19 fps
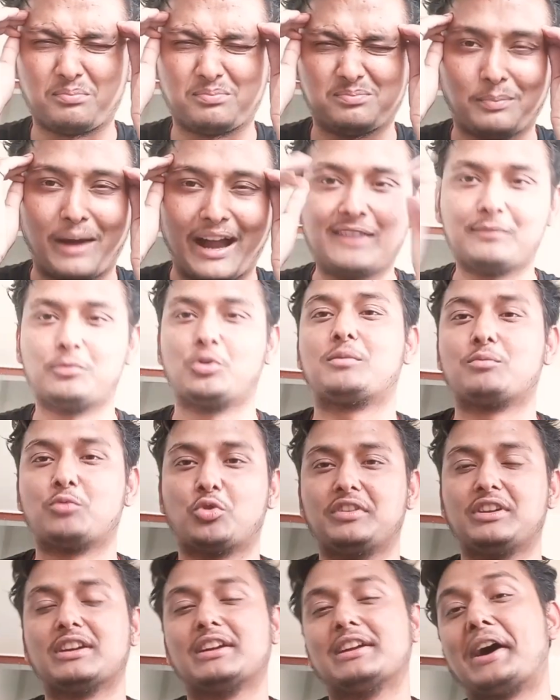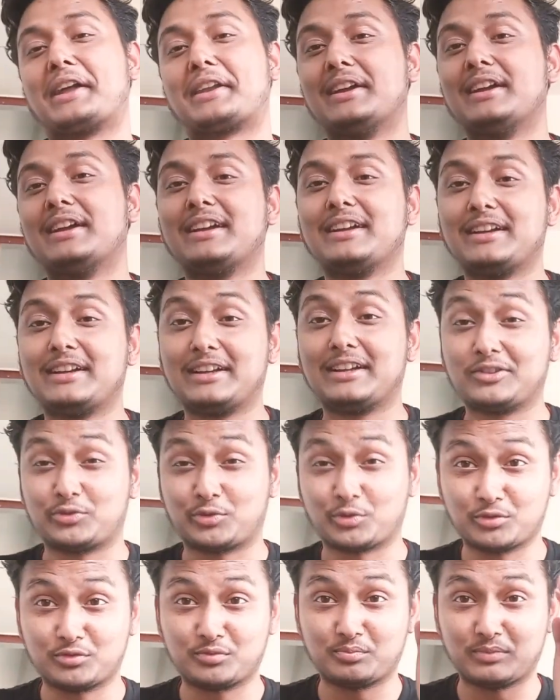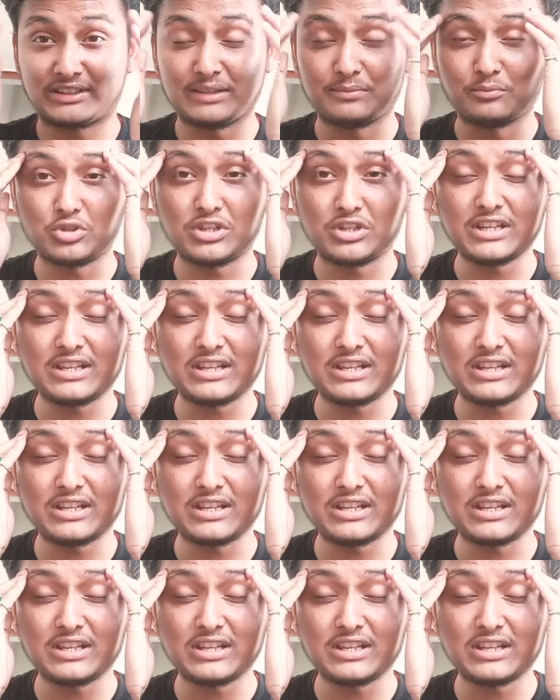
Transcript: माइंड ब्लोइंग मूवी है यार तो मतलब मुझे